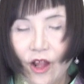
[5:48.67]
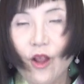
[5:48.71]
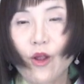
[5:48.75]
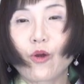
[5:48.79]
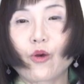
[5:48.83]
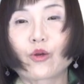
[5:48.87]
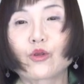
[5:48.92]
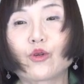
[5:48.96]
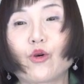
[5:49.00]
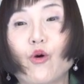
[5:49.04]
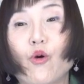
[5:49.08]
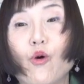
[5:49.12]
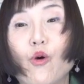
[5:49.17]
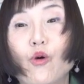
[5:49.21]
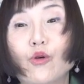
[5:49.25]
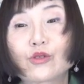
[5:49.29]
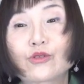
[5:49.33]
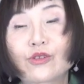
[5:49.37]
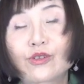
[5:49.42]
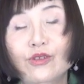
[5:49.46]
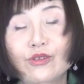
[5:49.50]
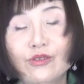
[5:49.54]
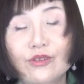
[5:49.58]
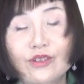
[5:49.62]
このお
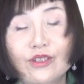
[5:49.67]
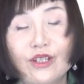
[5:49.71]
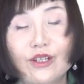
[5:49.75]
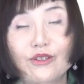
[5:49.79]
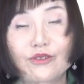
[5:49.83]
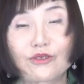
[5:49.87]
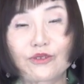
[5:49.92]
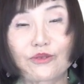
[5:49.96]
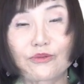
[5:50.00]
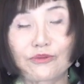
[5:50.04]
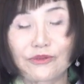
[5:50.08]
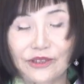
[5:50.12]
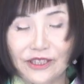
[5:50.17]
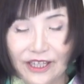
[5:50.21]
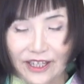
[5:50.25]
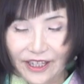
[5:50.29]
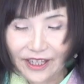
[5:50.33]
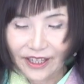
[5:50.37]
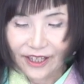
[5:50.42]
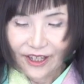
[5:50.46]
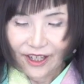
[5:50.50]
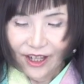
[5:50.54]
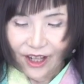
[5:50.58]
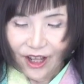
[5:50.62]
つっていうのも
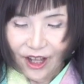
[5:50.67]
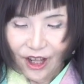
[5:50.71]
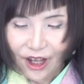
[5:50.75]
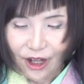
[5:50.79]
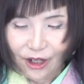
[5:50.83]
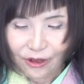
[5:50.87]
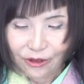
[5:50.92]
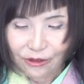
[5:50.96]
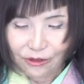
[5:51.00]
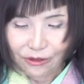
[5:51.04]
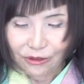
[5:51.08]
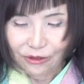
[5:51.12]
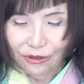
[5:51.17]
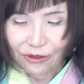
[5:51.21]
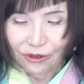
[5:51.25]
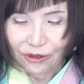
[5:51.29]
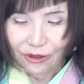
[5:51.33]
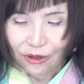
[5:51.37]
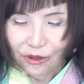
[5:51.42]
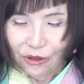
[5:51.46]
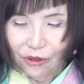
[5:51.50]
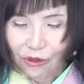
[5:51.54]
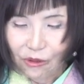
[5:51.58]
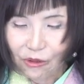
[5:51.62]
ね、
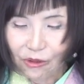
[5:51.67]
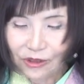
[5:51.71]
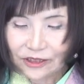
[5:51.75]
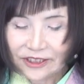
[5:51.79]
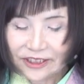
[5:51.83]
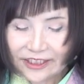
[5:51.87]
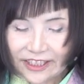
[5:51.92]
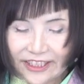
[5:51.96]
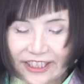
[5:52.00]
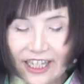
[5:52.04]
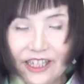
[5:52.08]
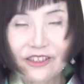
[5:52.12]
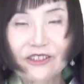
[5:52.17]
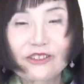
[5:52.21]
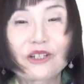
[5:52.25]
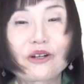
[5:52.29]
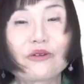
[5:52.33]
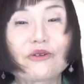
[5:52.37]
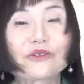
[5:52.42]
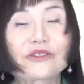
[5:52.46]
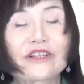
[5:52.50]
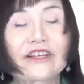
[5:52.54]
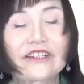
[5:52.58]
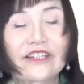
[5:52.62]
押して焼くか
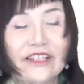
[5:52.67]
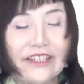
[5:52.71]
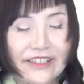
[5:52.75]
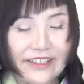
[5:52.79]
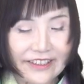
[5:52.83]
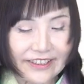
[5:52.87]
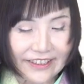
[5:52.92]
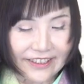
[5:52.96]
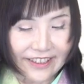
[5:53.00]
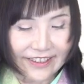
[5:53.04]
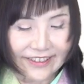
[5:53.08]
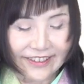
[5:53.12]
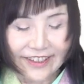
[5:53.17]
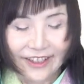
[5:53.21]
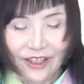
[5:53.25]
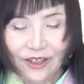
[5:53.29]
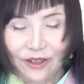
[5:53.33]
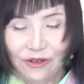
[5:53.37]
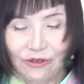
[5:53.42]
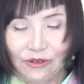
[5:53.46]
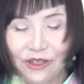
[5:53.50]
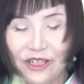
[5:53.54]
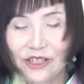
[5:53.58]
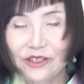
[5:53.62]
押さないかで、
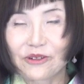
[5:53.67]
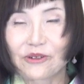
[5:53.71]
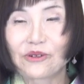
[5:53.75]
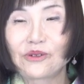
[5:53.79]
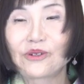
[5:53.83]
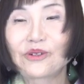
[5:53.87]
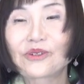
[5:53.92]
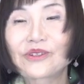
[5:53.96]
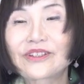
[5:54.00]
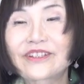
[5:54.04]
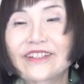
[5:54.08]
これ妖